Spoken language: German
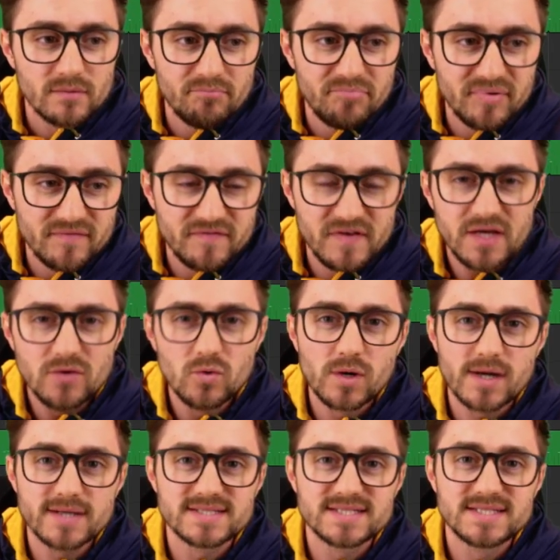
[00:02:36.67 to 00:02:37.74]
Bewegung
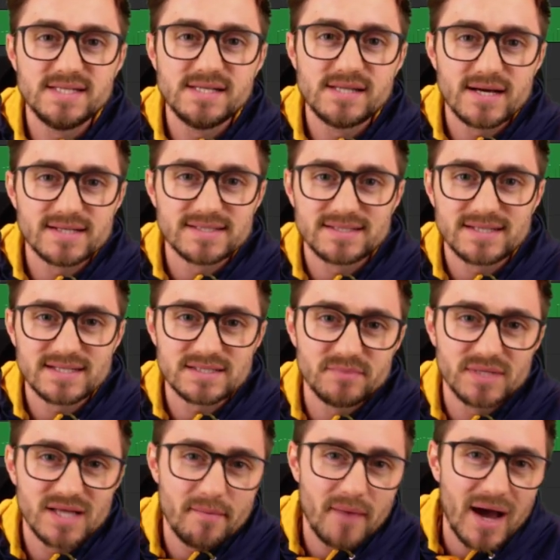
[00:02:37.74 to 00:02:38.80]
erzielen, als ich das
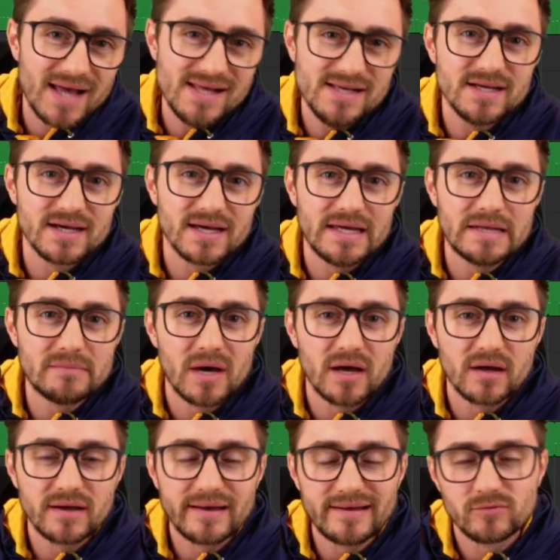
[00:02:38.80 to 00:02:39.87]
mit einem Heilgerät
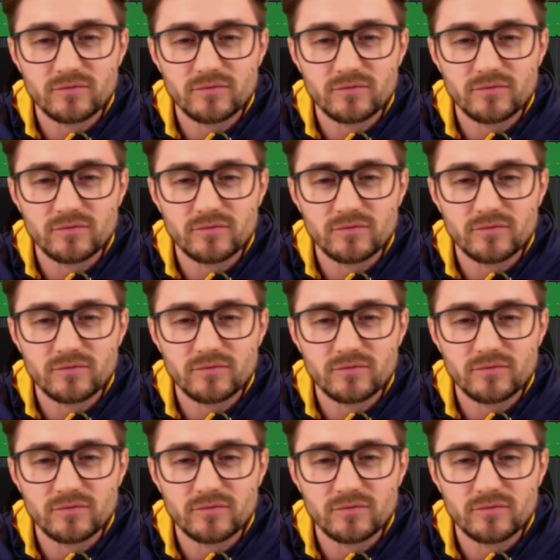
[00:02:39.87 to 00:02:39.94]
machen kann.